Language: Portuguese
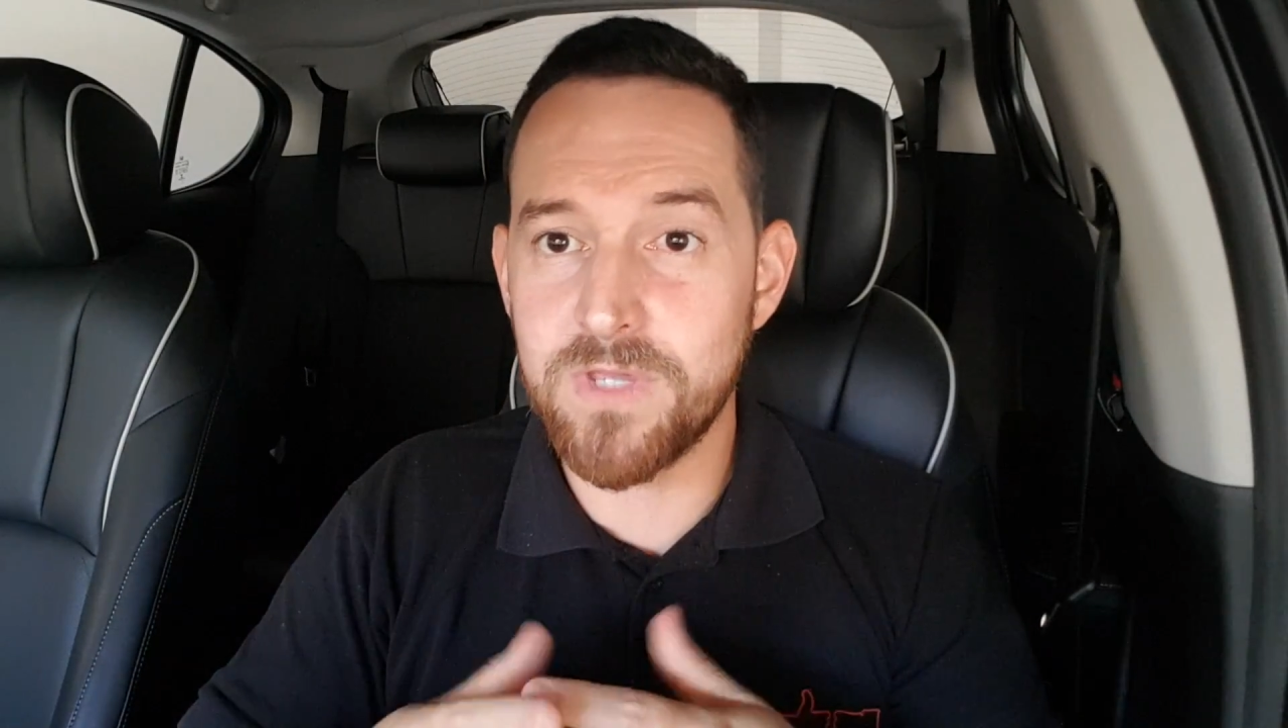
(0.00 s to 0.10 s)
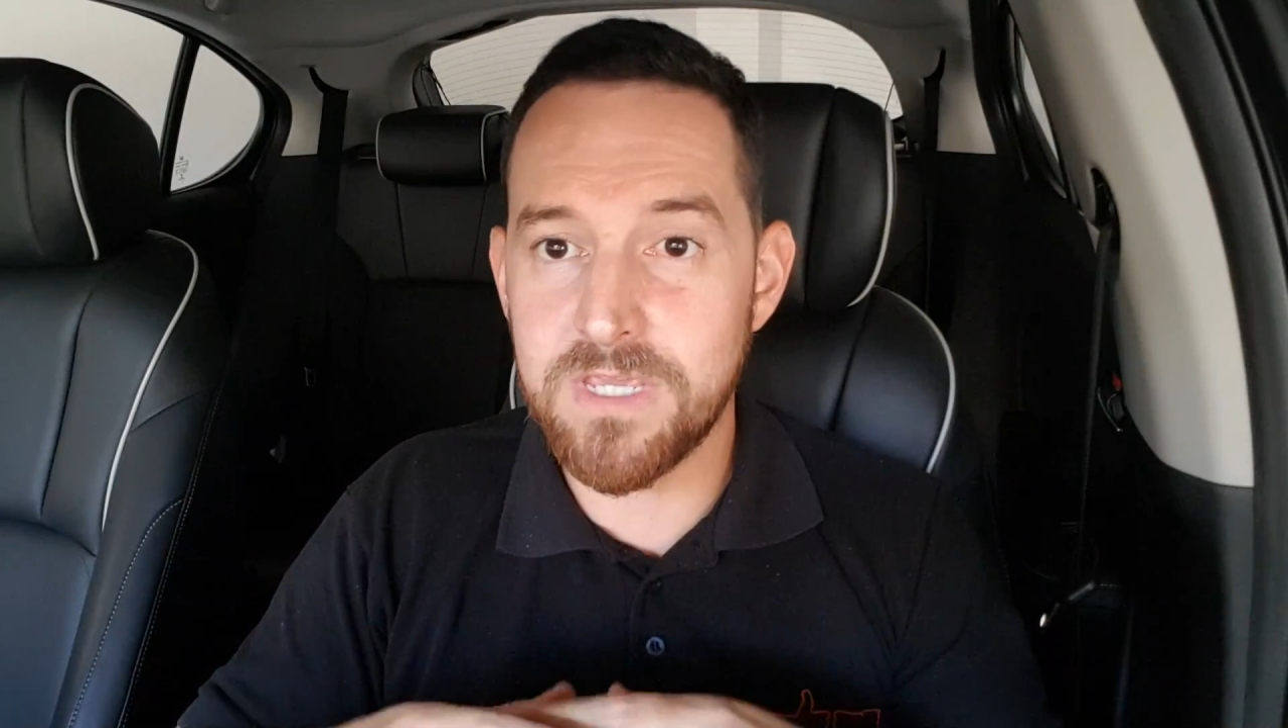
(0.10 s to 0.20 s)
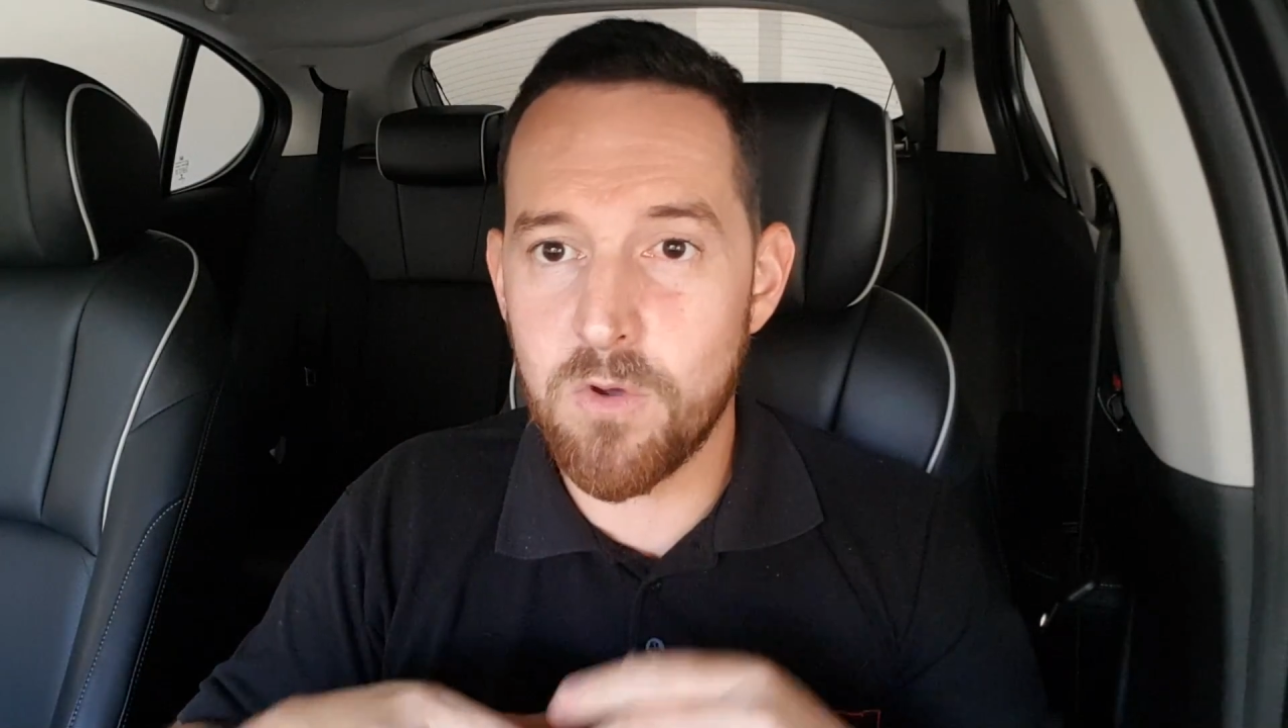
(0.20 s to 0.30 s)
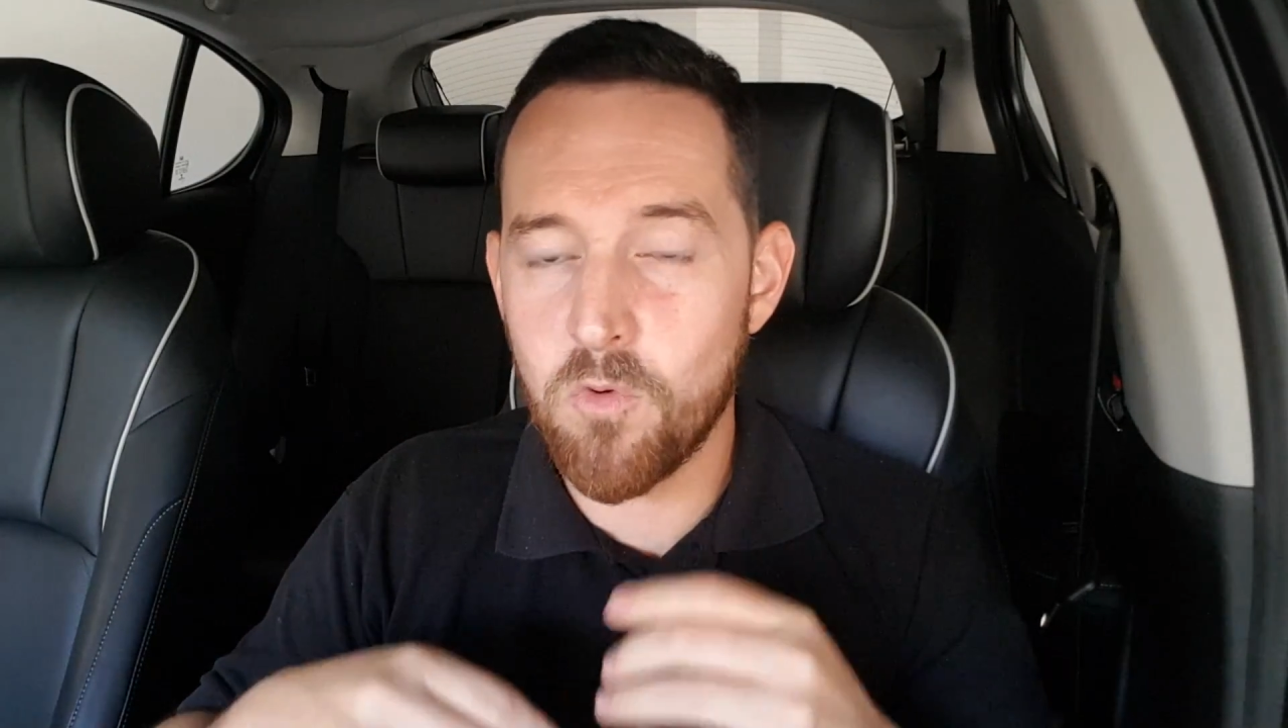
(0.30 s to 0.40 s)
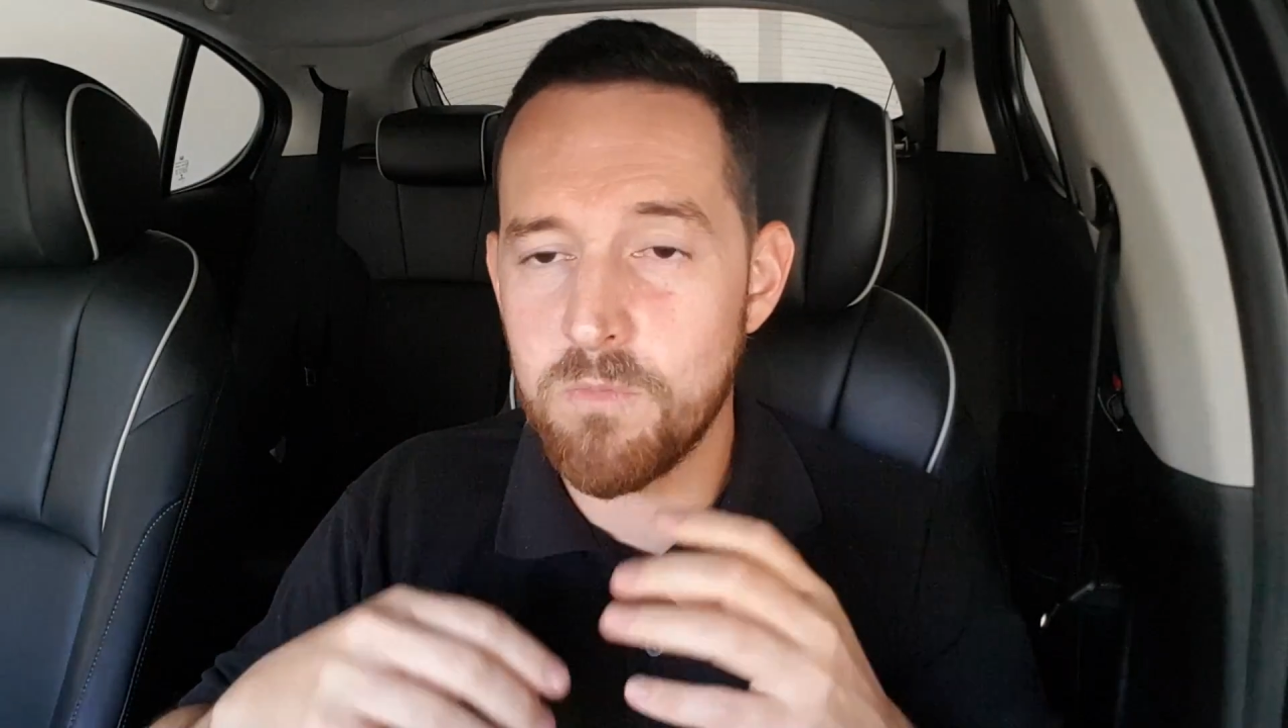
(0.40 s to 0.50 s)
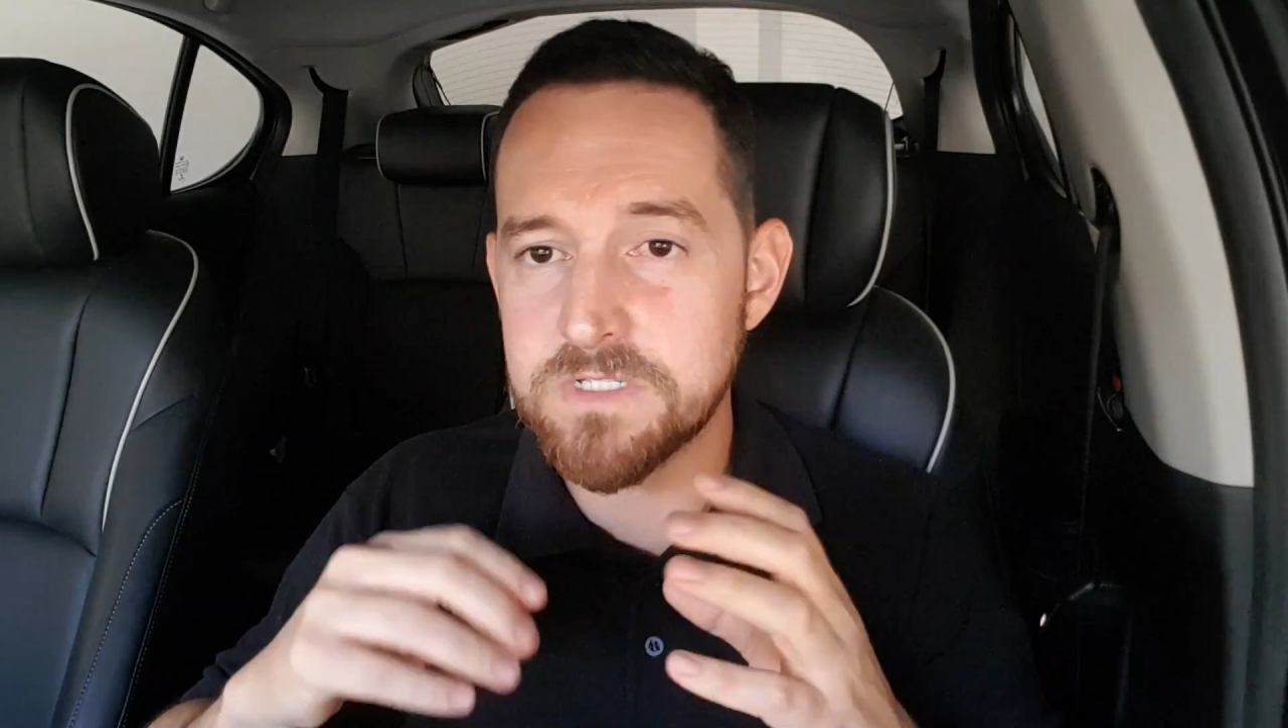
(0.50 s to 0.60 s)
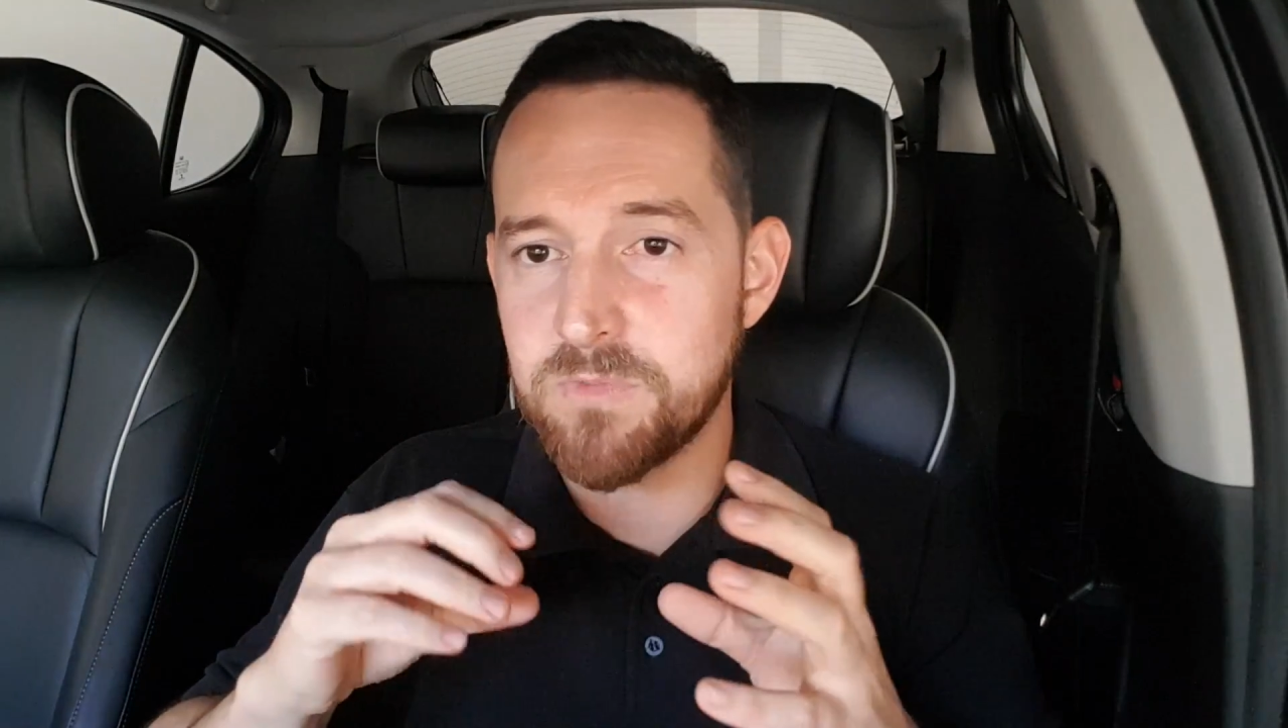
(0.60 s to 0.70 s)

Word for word: é que algumas